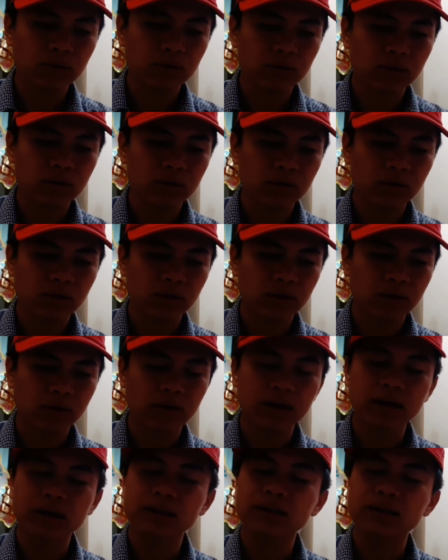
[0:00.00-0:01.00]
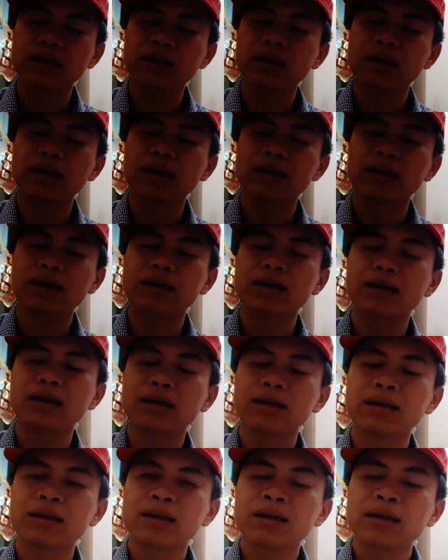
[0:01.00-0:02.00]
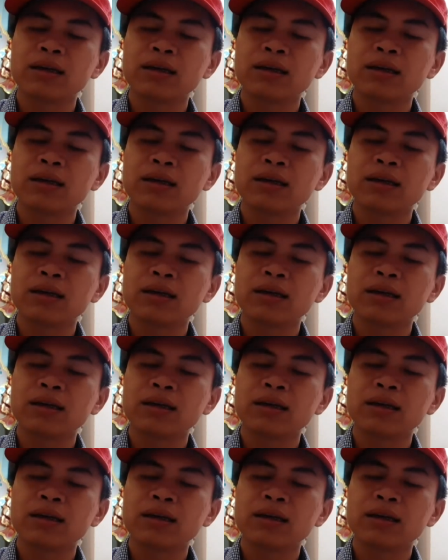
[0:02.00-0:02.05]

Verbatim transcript: ờ, gọi là còn đang đang đang đang,